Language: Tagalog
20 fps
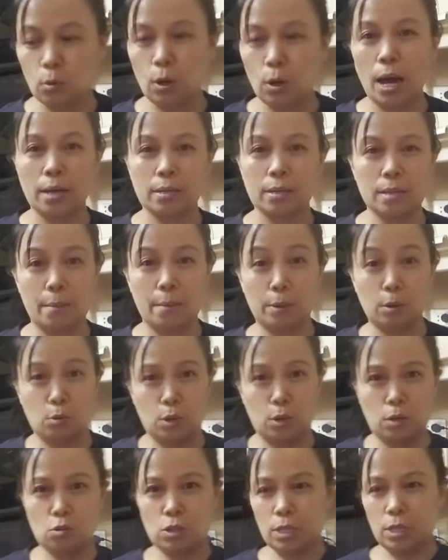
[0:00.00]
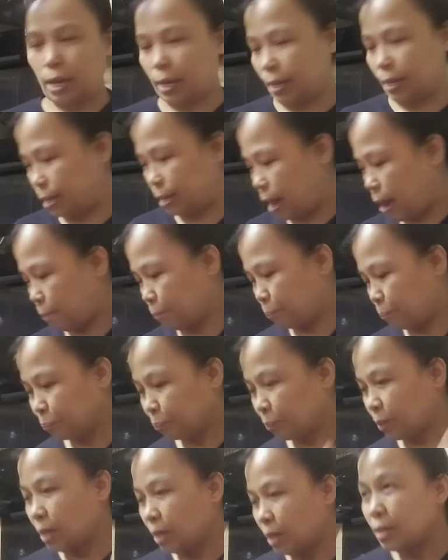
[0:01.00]
lang. Sabi ko ganun sa kanya.
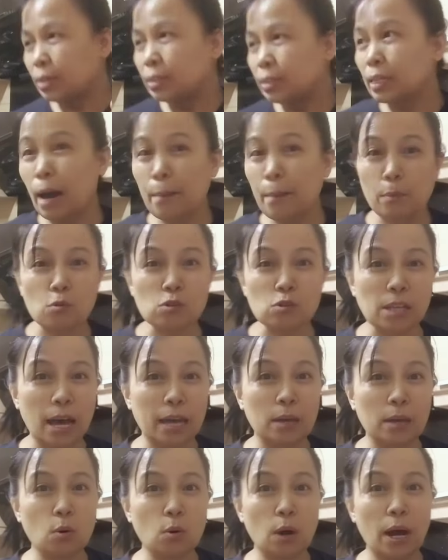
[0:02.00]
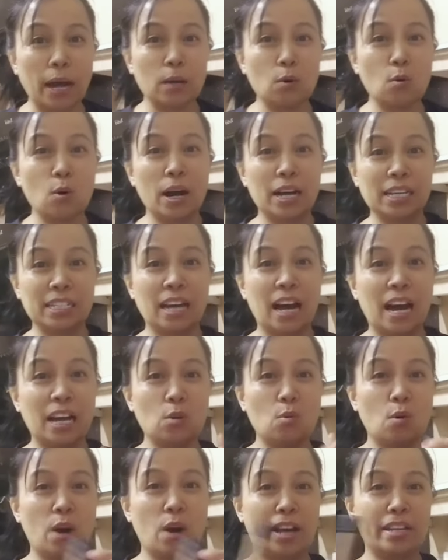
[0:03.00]
Tapos, ayaw, ayaw nga,
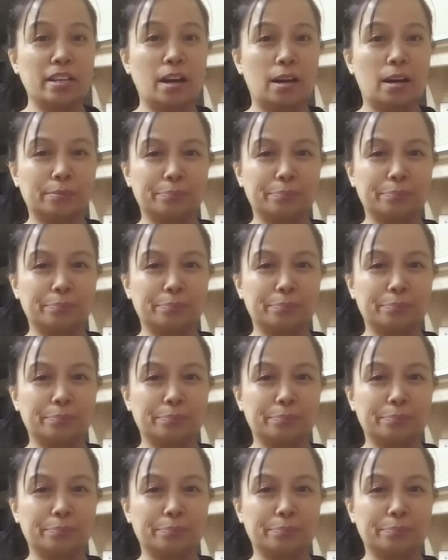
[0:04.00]
ayaw nga niya.